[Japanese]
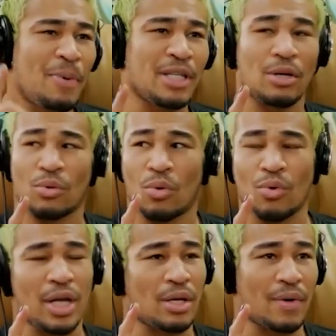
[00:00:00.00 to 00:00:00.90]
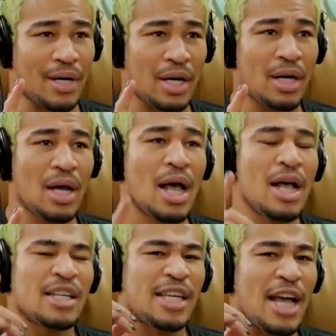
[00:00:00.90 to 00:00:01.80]
ての攻撃はね
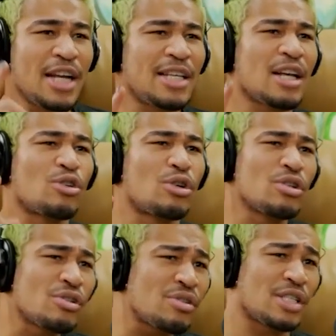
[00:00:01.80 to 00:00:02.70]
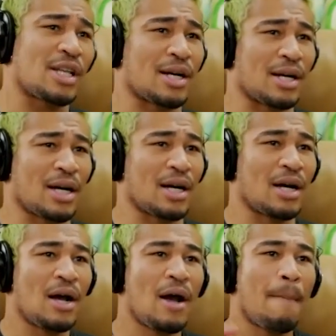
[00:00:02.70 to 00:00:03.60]
蹴りで崩してから
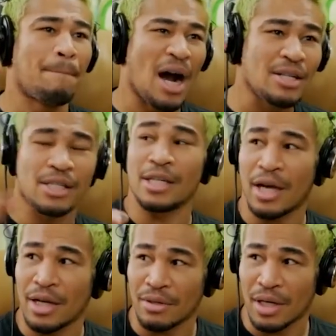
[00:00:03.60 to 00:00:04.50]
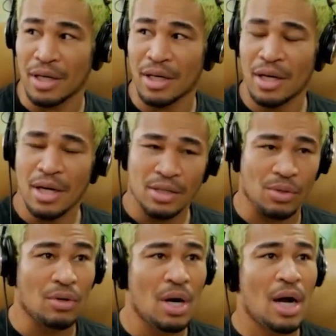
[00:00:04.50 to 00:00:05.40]
パンチに入るから、うんうん、そ
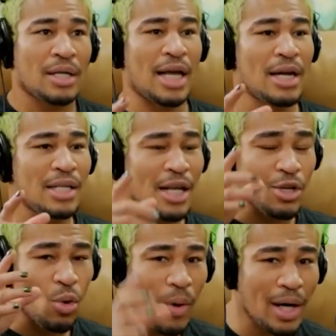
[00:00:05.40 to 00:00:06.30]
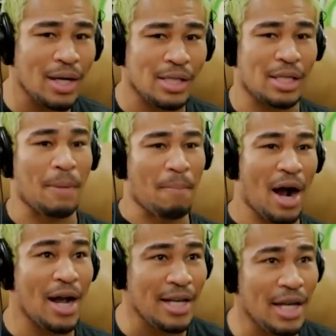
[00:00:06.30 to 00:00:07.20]
う蹴りで弱らせて
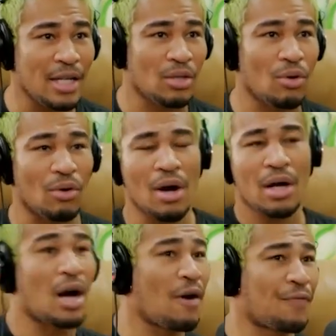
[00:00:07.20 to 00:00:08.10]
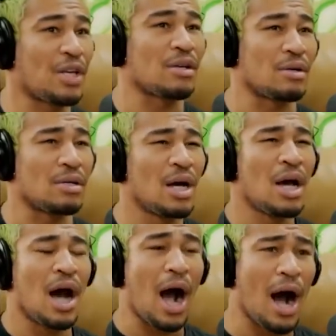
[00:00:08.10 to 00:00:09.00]
前蹴りとカーフキック、う
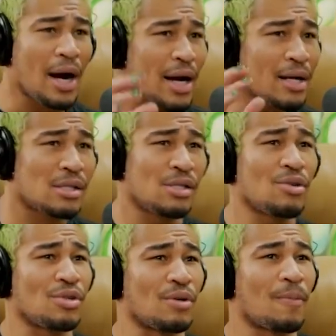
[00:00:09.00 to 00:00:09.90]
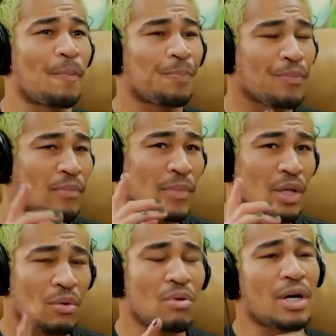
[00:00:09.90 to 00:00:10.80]
んあれが強いんよ
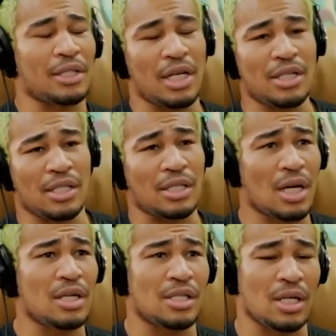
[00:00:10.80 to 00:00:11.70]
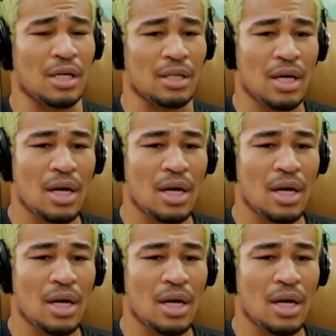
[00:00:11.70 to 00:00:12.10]
今回天心何したか